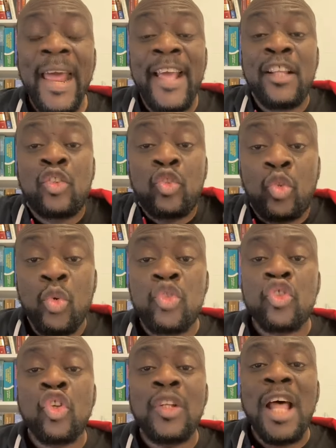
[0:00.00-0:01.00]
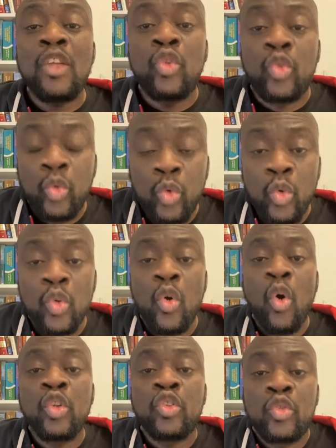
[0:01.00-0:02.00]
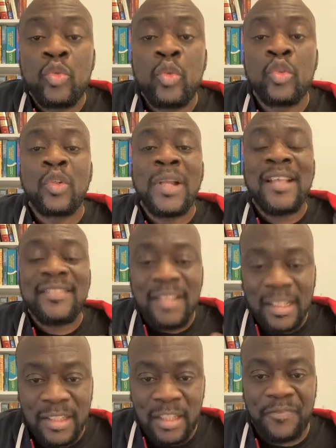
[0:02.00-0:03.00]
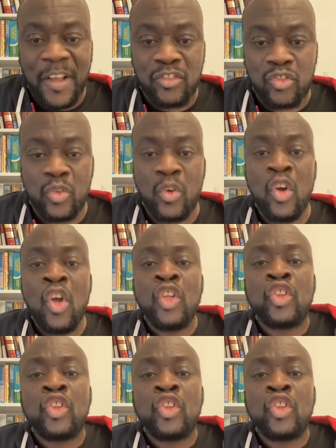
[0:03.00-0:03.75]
Et tout cela tourne autour de la satisfaction